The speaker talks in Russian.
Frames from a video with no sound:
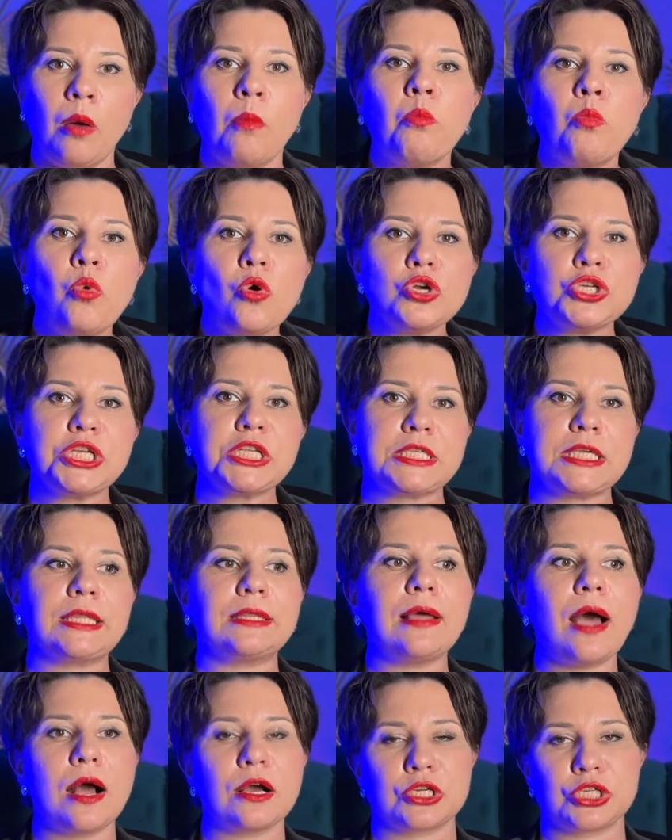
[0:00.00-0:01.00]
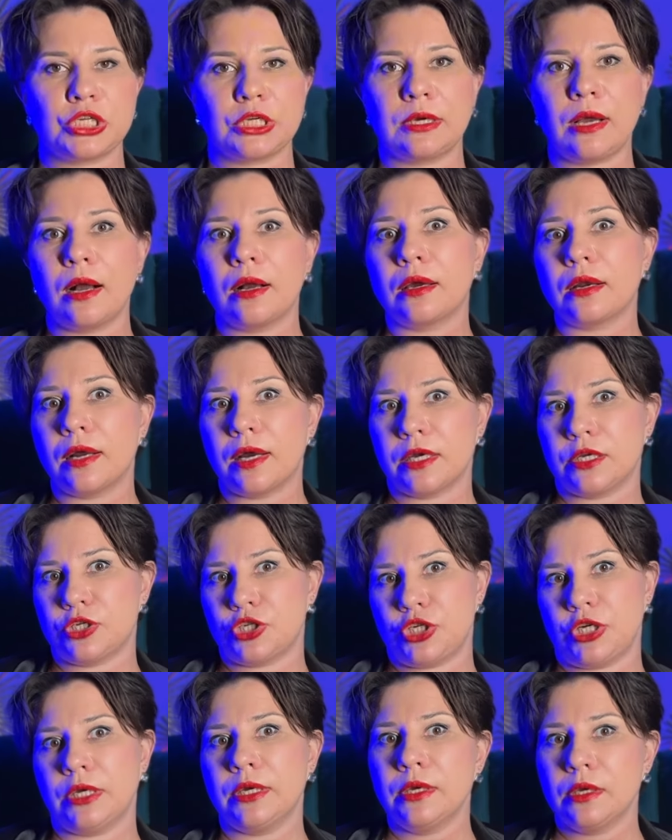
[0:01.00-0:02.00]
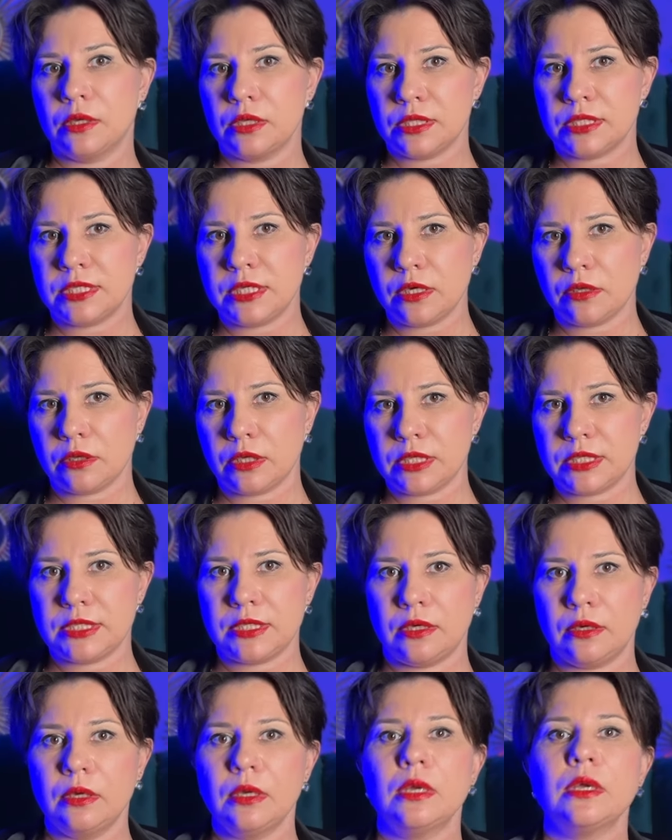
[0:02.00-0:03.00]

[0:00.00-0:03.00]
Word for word: Можете так же, как раньше, делайте.